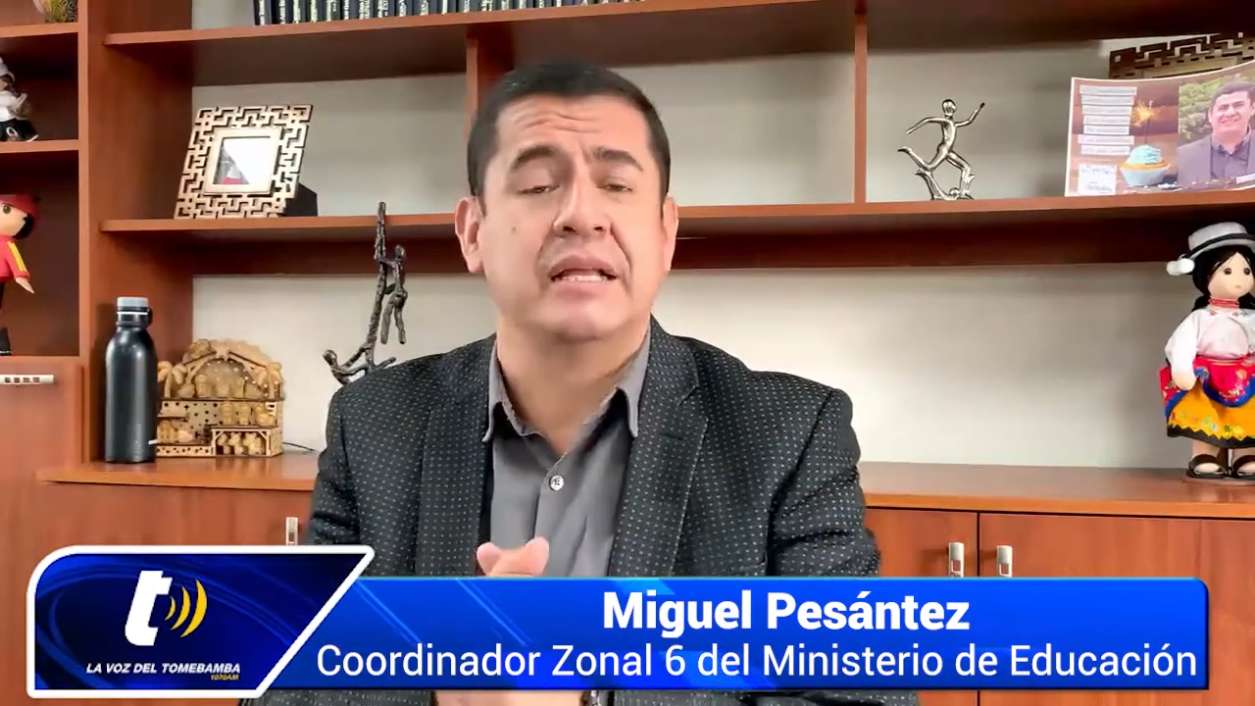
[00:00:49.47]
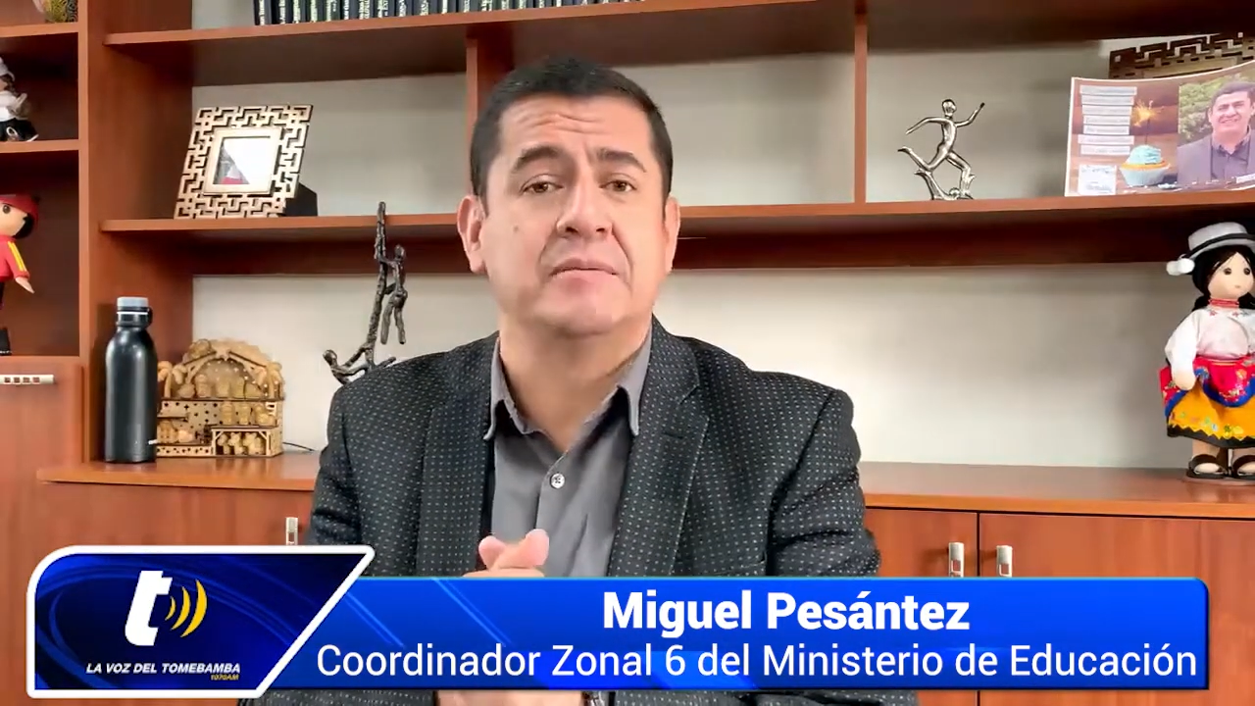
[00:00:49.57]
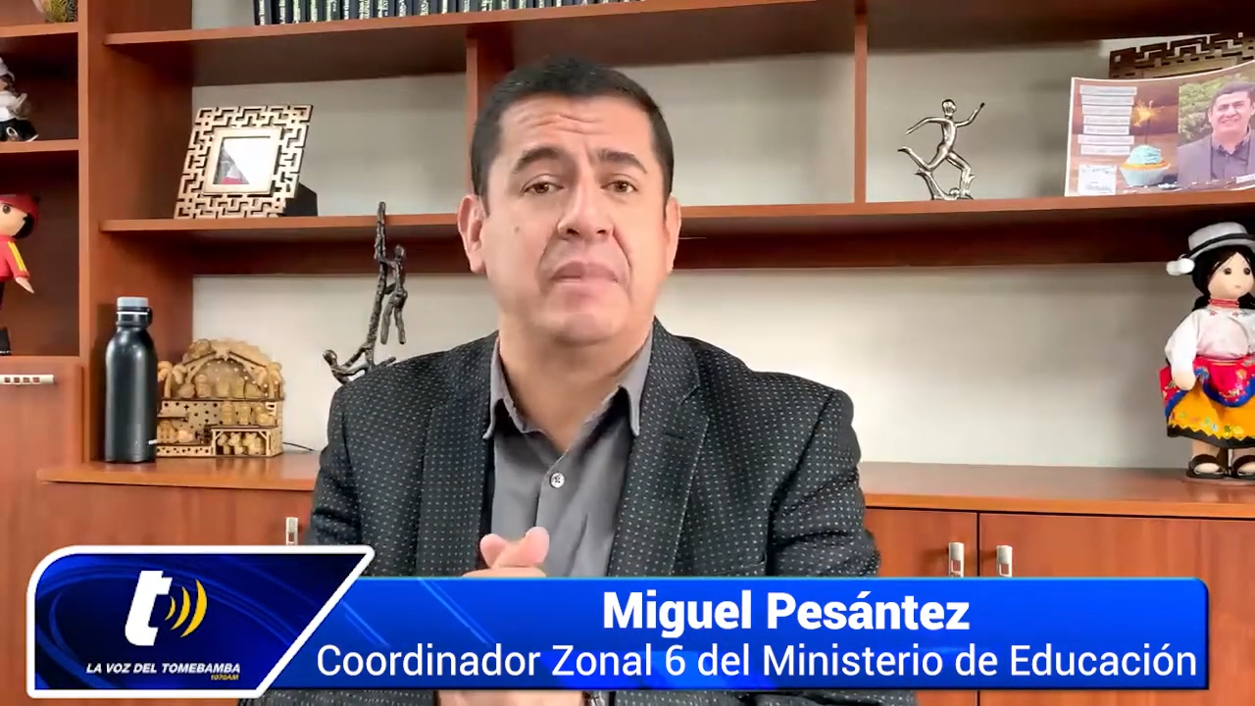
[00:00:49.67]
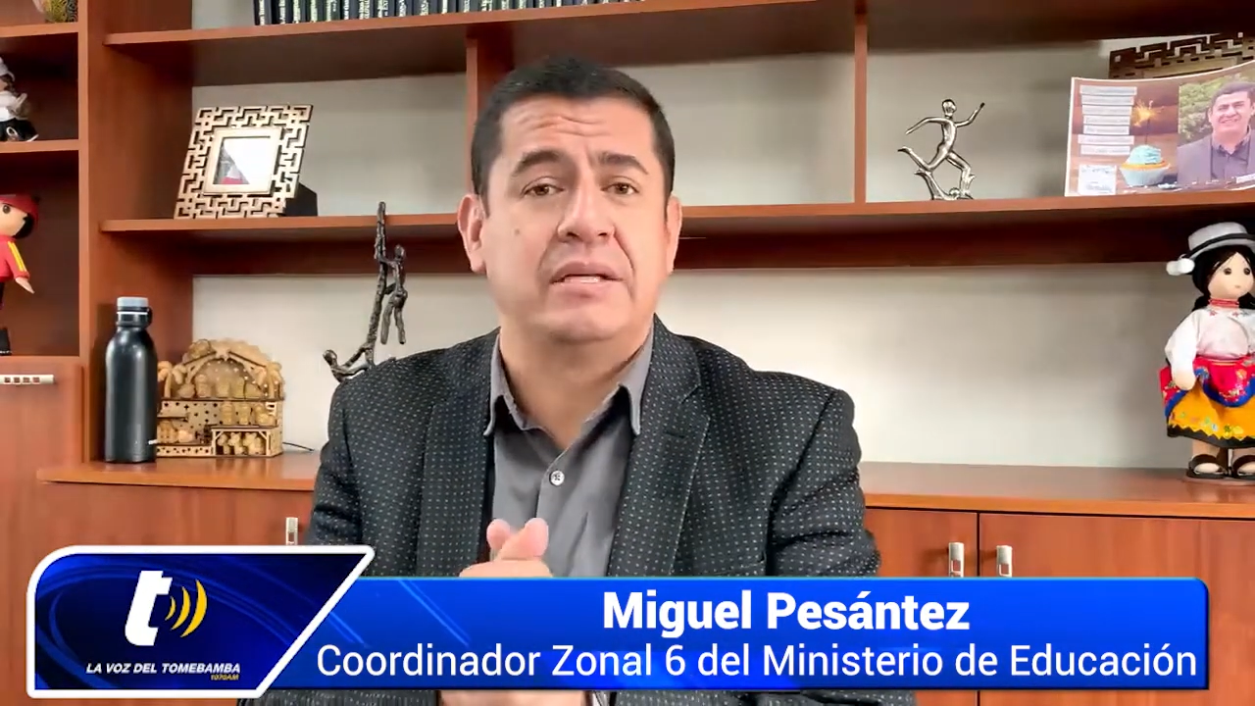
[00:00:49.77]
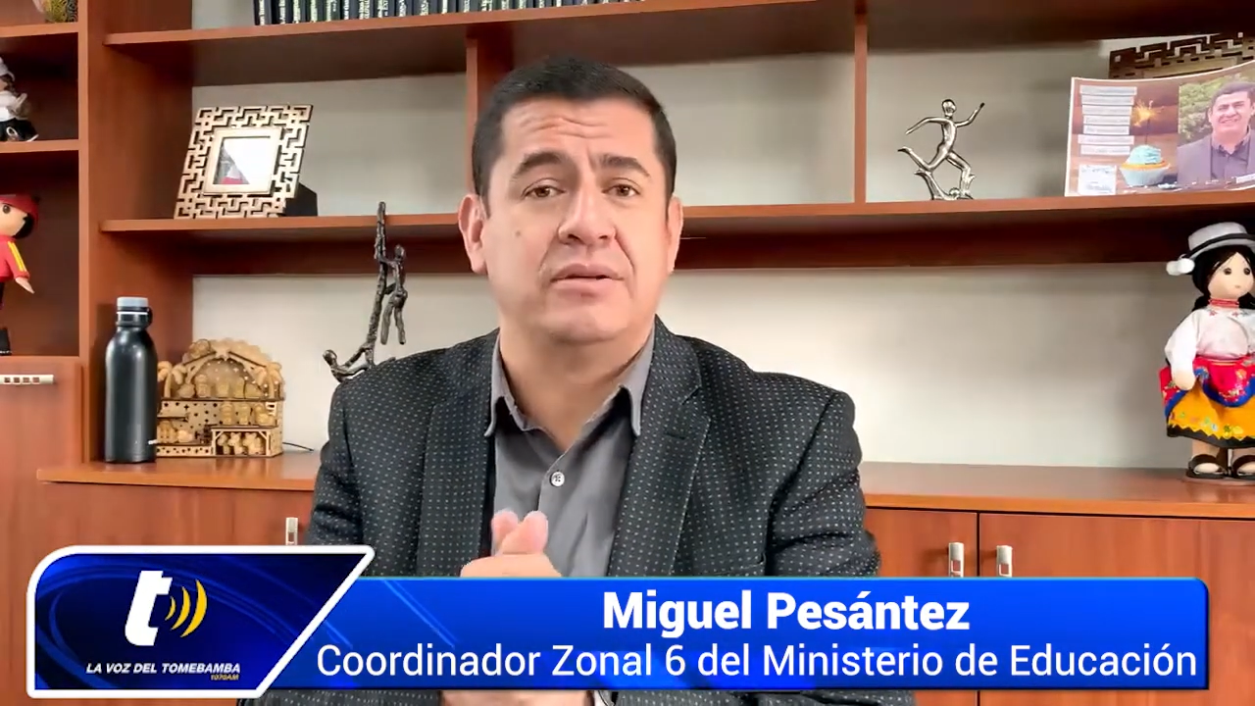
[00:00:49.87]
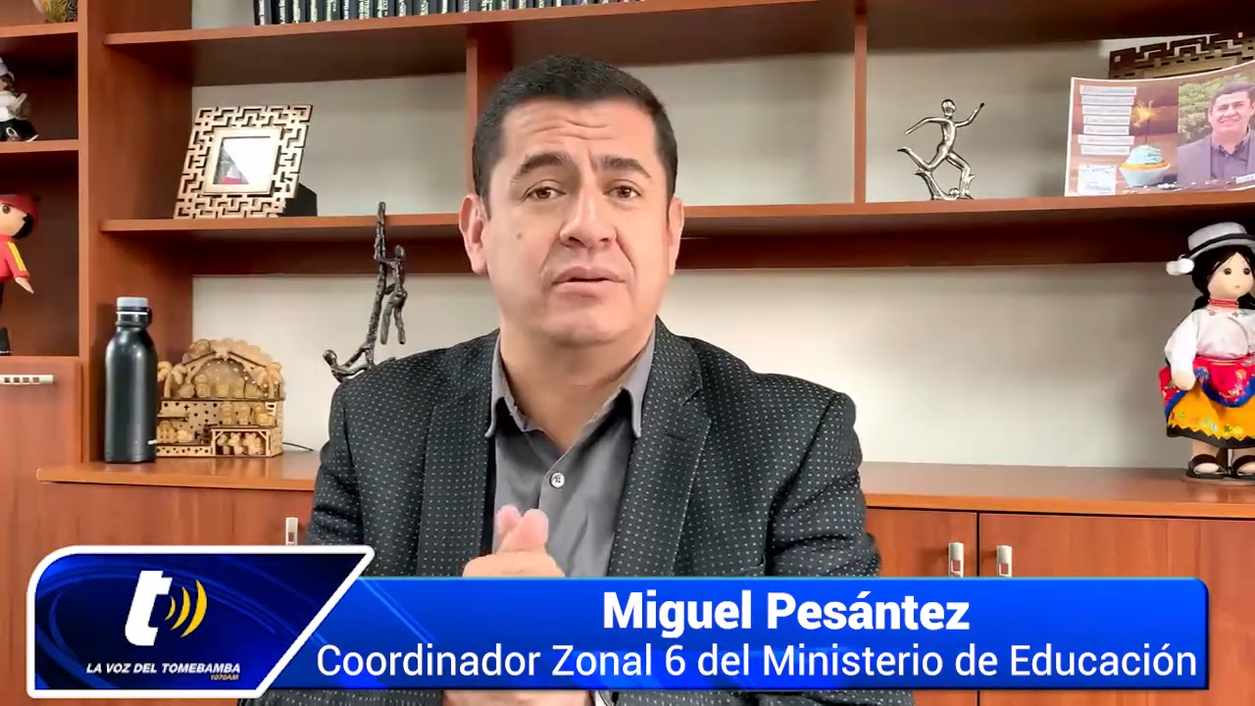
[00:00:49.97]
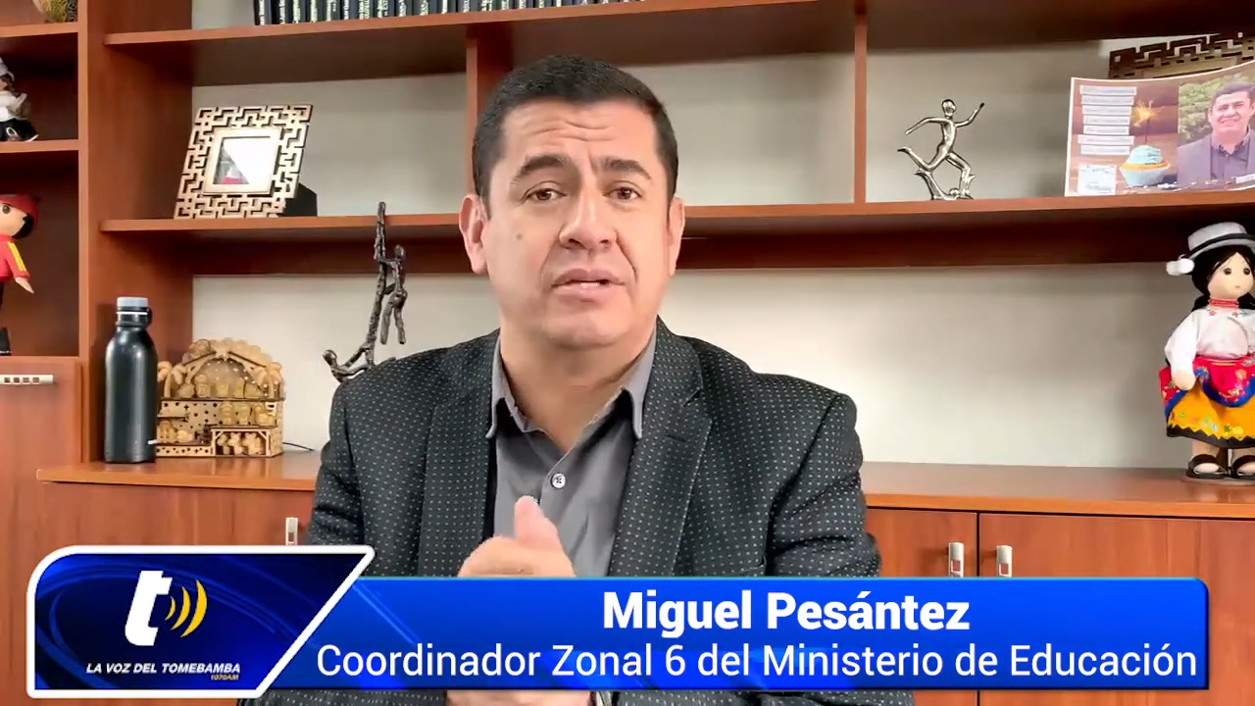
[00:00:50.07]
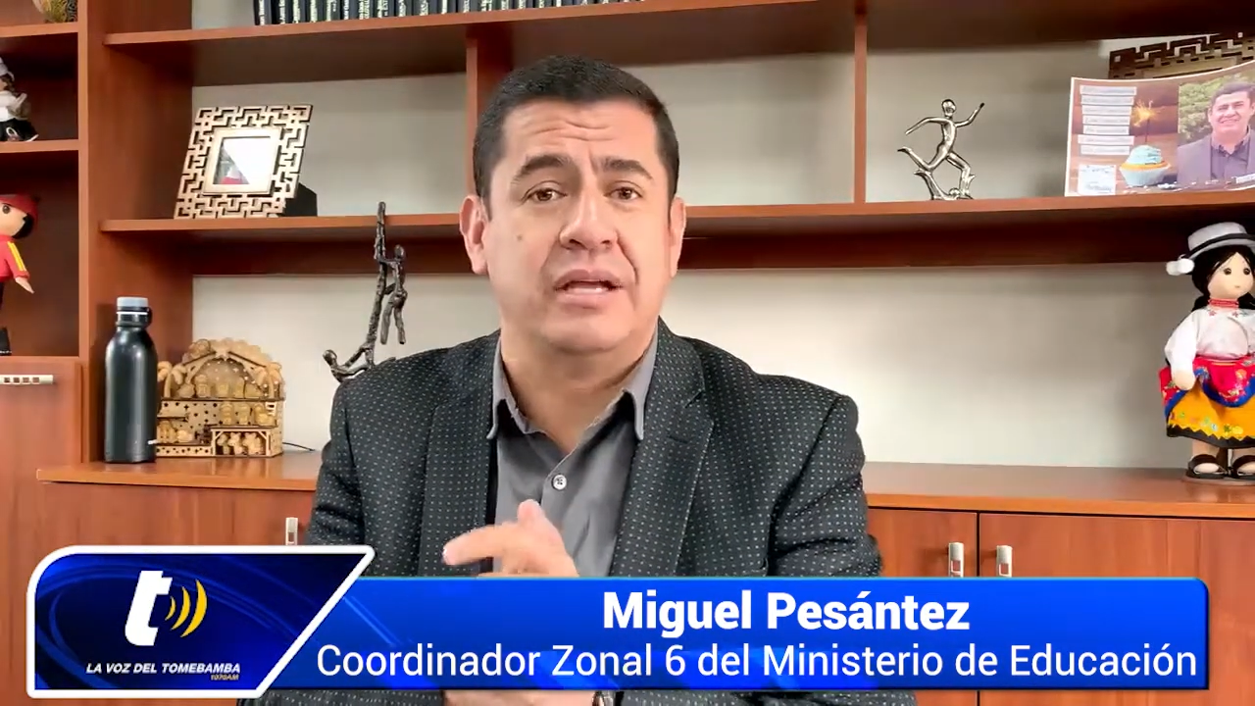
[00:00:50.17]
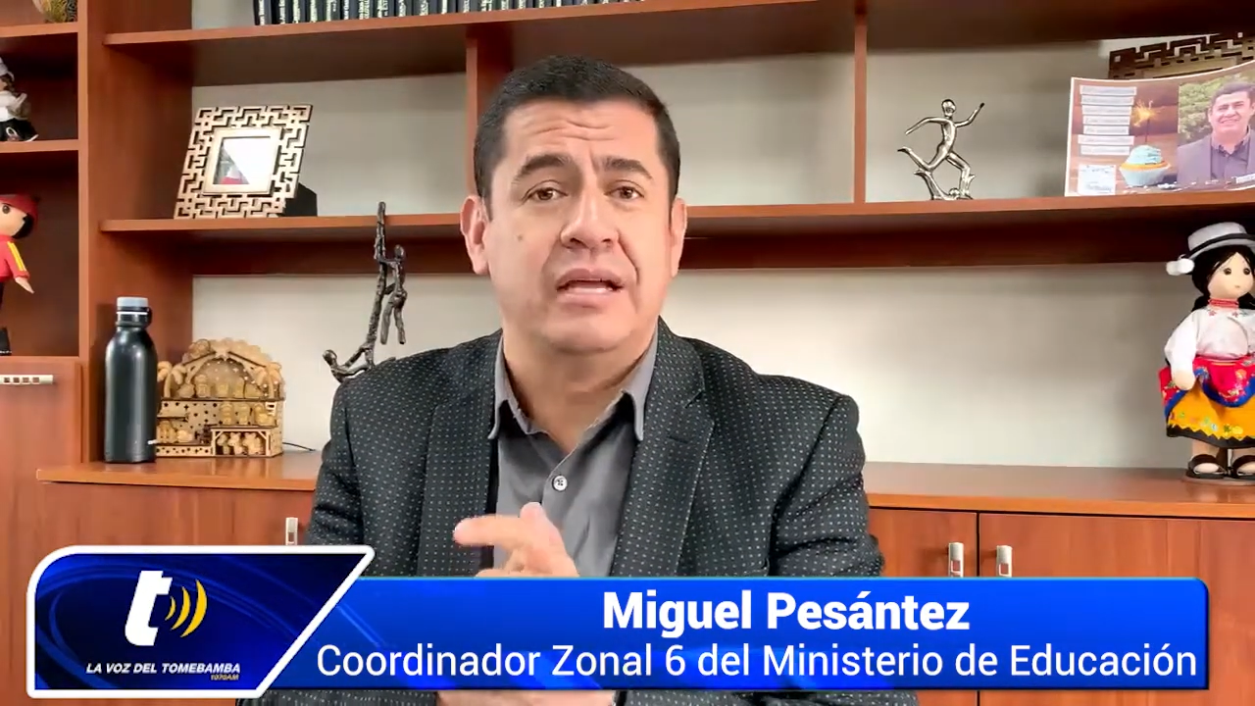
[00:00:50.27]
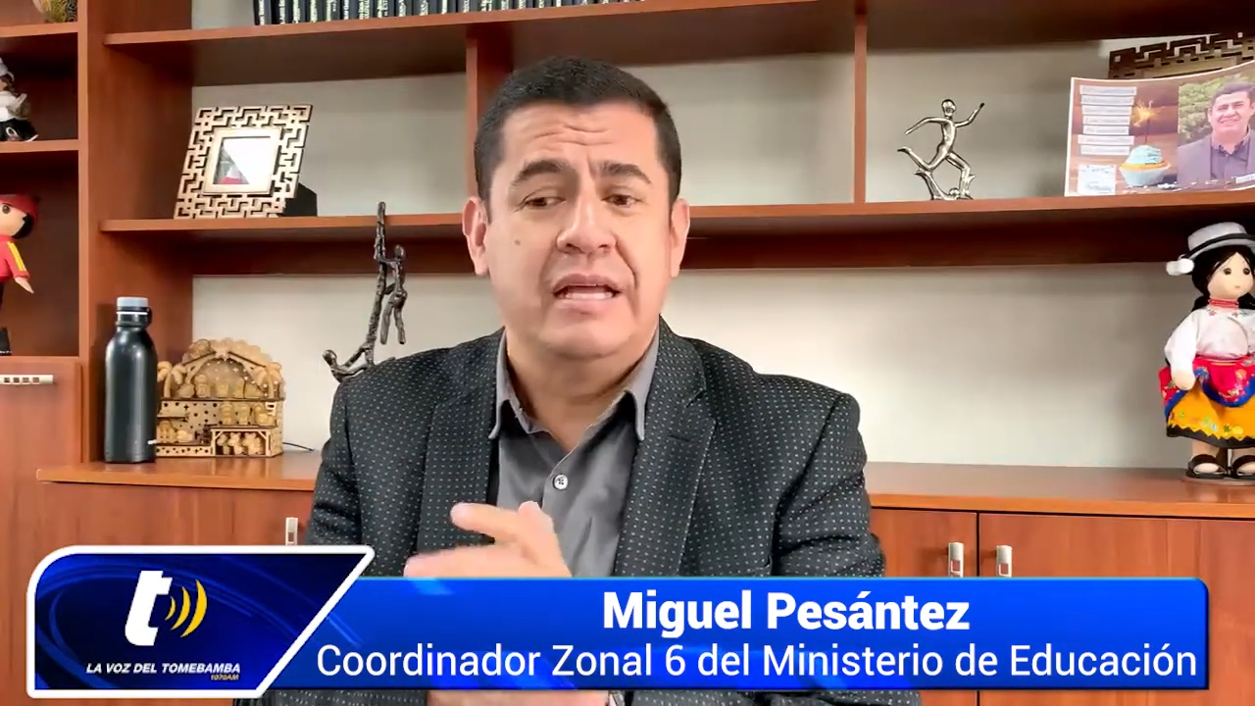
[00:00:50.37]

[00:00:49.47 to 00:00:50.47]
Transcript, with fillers: espacios de,